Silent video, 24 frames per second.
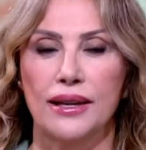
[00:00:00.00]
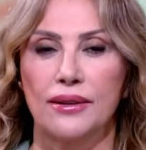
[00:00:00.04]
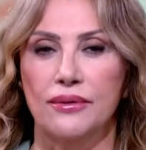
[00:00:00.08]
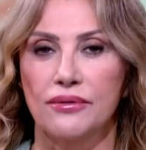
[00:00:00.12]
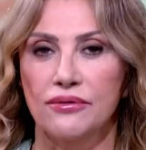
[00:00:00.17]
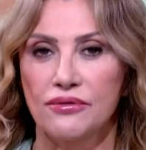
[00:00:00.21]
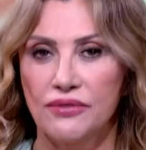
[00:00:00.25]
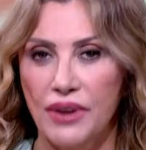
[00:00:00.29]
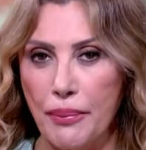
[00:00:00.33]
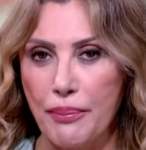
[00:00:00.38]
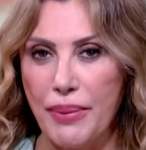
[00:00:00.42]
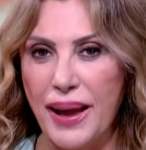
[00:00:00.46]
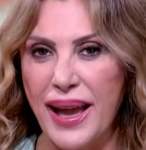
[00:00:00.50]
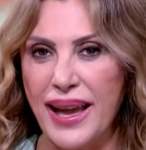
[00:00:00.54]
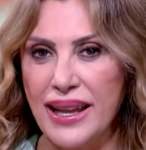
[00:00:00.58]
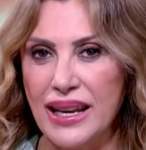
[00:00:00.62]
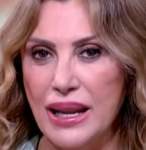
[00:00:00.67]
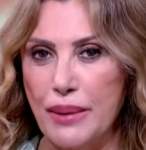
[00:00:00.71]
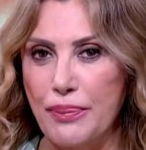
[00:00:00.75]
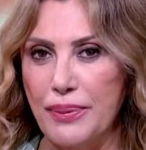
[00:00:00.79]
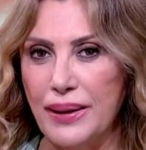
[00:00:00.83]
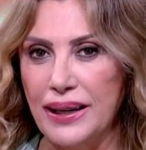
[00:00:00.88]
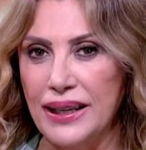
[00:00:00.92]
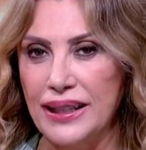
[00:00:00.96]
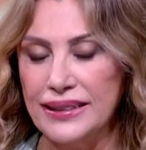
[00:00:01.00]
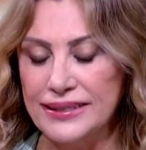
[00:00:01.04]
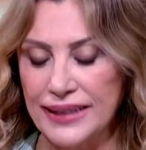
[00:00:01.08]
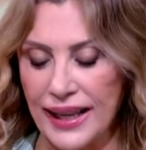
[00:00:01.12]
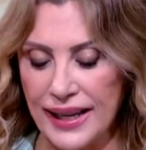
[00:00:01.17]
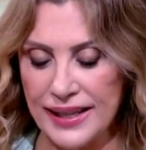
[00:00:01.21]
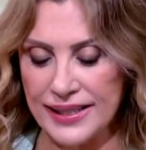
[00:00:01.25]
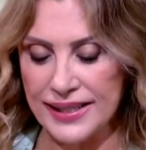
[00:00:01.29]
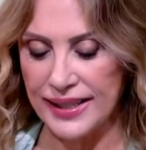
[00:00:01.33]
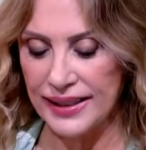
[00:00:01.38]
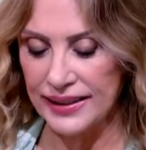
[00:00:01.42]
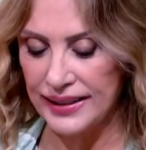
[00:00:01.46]
va bene per le
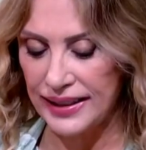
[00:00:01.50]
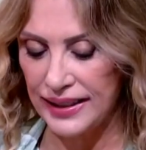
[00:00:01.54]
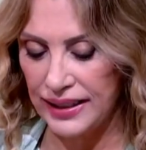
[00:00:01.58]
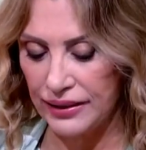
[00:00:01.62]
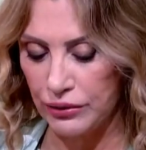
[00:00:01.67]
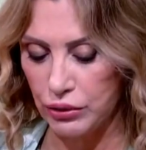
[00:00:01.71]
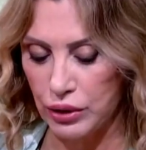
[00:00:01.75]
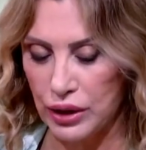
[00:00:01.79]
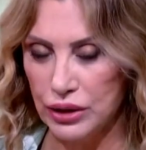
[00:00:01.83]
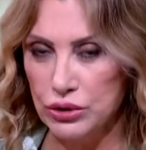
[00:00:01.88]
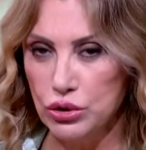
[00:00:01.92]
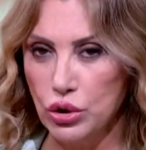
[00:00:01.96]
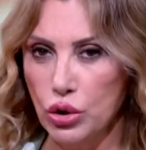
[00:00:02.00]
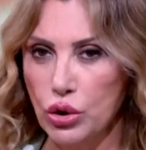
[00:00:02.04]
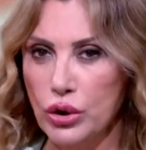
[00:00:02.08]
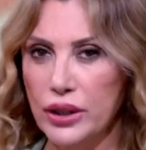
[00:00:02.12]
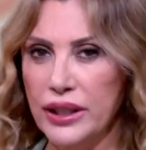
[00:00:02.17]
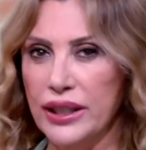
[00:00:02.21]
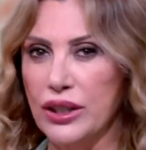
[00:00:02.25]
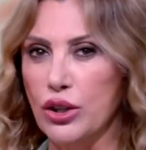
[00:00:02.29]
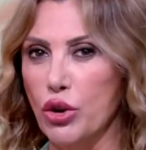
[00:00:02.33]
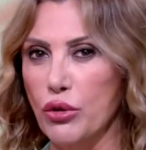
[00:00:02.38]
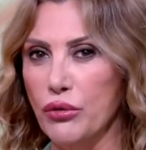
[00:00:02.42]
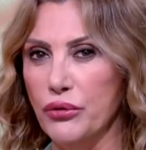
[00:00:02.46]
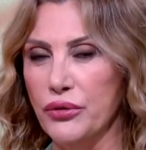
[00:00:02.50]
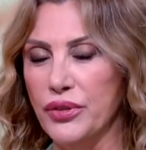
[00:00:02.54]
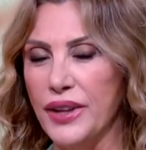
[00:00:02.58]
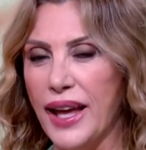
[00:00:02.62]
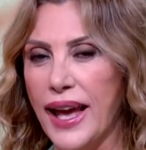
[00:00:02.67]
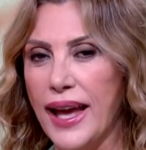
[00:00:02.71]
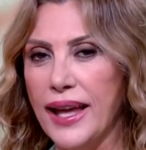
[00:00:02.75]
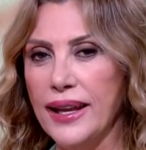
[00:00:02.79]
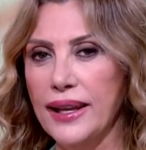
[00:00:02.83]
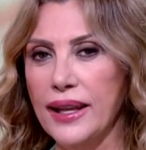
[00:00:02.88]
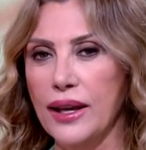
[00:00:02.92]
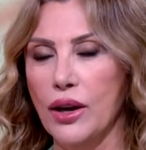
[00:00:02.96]
tasche dei lavoratori?
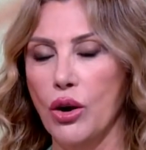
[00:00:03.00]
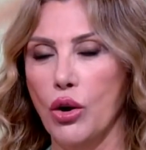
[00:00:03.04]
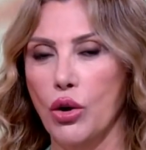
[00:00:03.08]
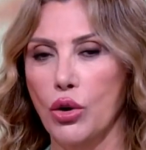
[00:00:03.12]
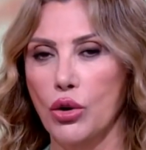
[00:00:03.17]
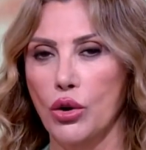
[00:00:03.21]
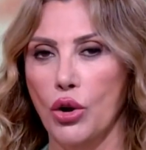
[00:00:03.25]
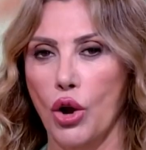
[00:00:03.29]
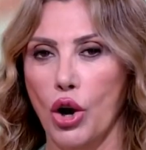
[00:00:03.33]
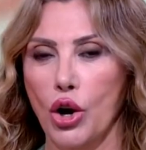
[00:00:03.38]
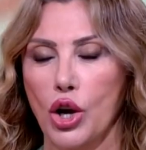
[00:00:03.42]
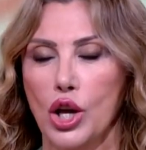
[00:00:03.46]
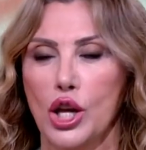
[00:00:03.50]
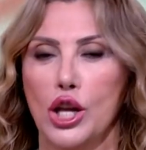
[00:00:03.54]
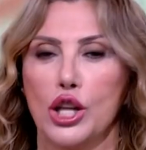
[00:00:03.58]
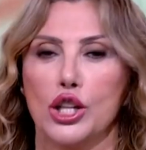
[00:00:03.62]
Conviene o no?